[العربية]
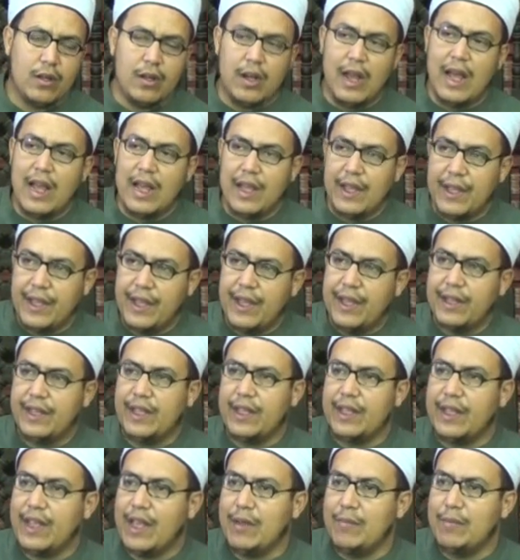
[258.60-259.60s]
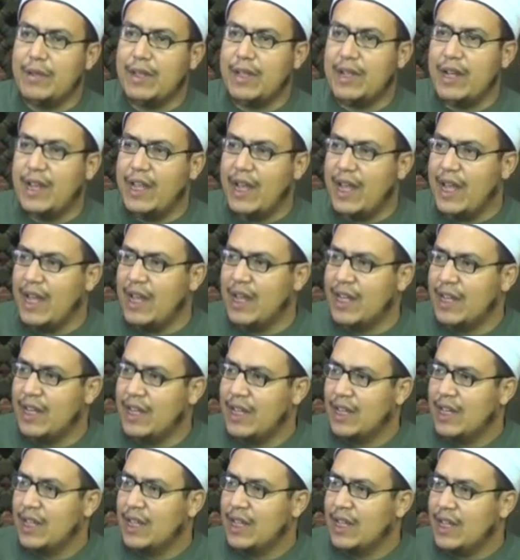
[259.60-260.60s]
لا ادعي جميع ليها
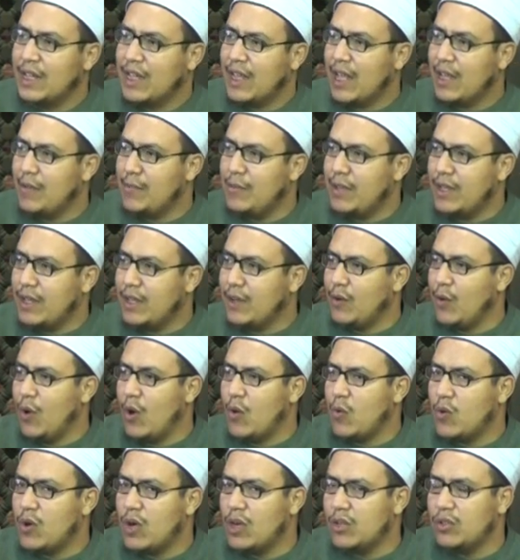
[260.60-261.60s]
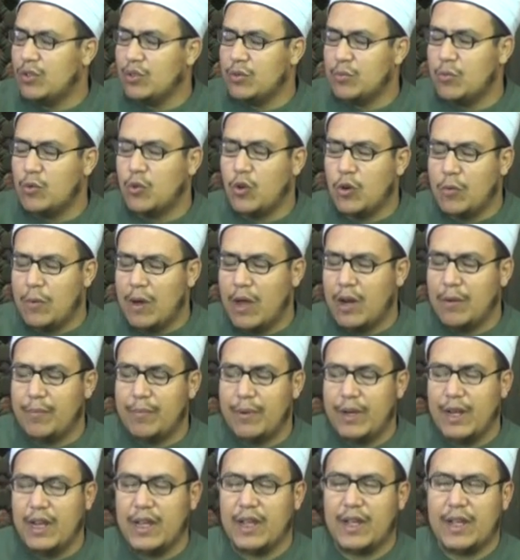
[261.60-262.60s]
جميع الأوقات يوم الجمعة
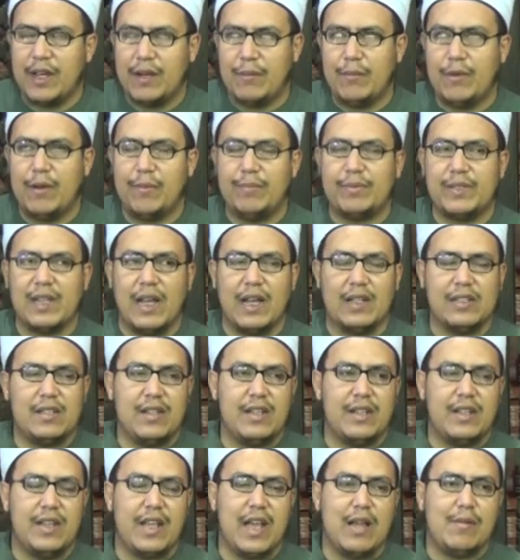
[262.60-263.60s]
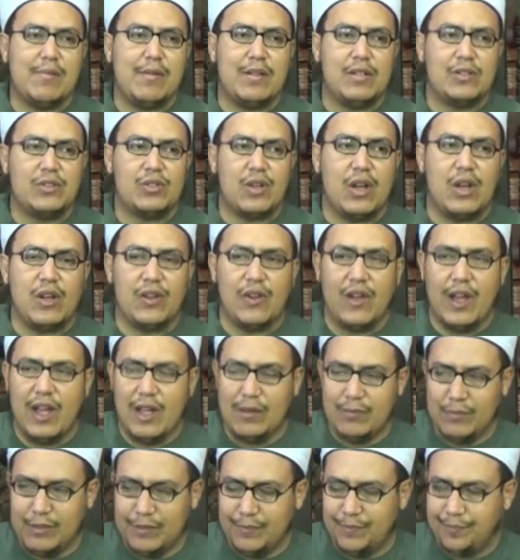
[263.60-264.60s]
ربنا يكرمنا بساعة الإجابة إن شاء
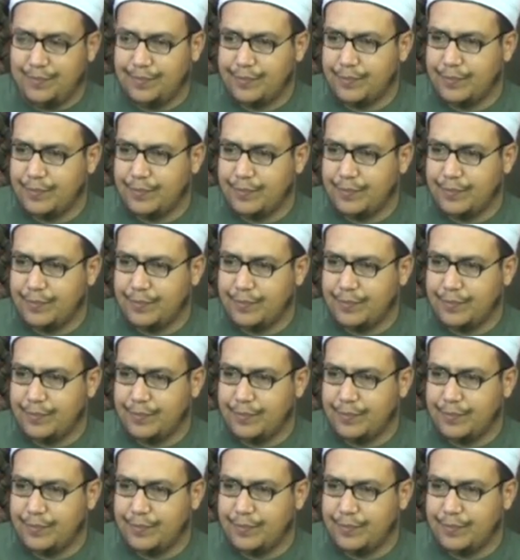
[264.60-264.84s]
الله آمين